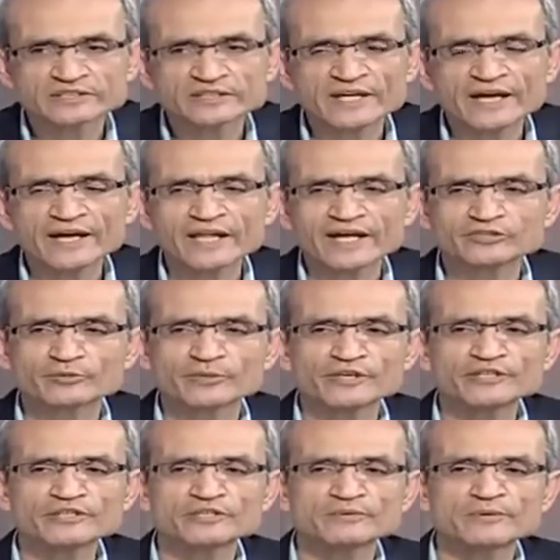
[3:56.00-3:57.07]
ده على اعتبار
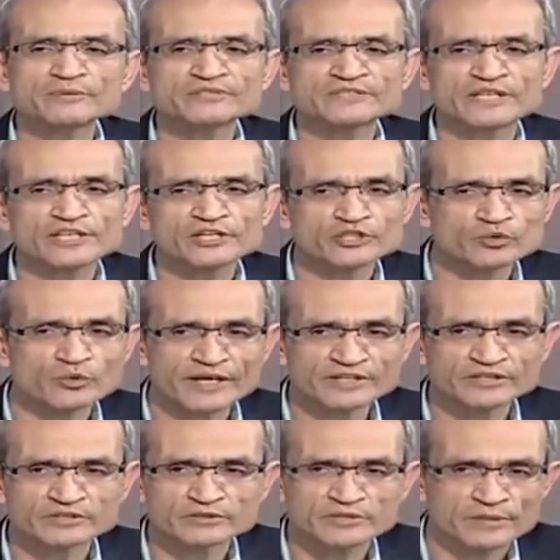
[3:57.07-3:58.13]
ان ما بيستهلكش
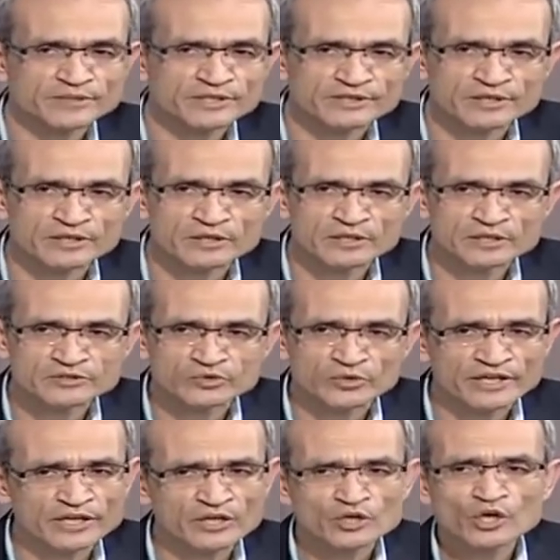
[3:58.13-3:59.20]
وقت ده بيقرا
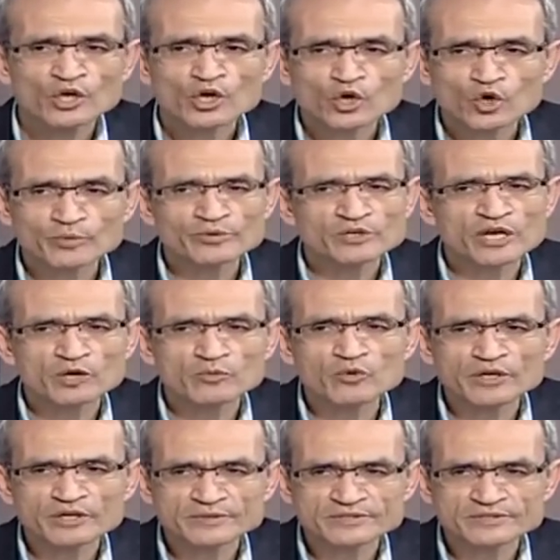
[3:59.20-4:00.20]
السؤال وبيجاوبه وانا